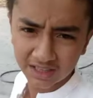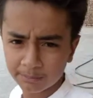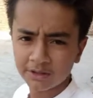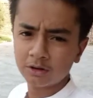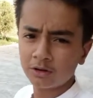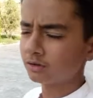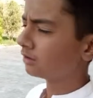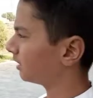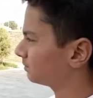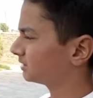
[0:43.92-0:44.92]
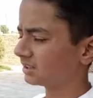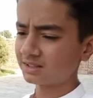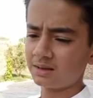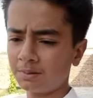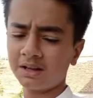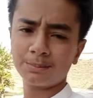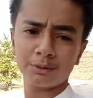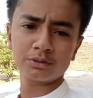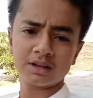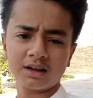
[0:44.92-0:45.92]
अम्मी को अब चलते हैं बाइक पे
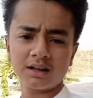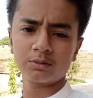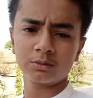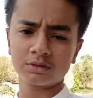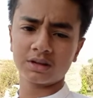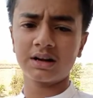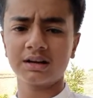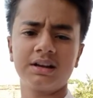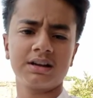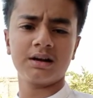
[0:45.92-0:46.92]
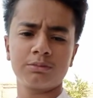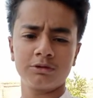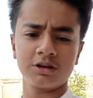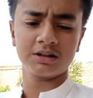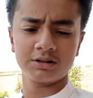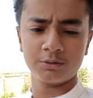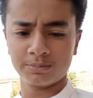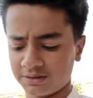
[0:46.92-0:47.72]
उसके घर उसके घर जाके आपको दिखाता हूँ